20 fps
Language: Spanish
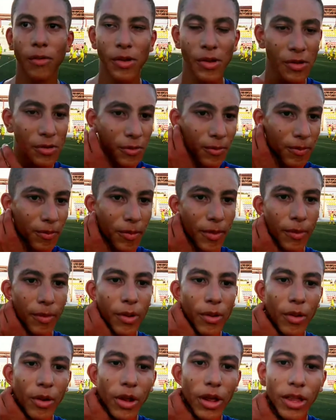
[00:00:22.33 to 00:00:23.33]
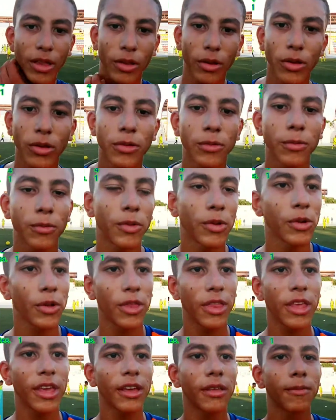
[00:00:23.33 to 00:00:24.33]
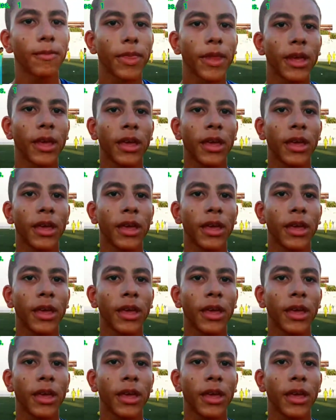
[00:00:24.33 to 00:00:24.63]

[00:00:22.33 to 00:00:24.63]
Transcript: Bueno, primero que todo, buenos días.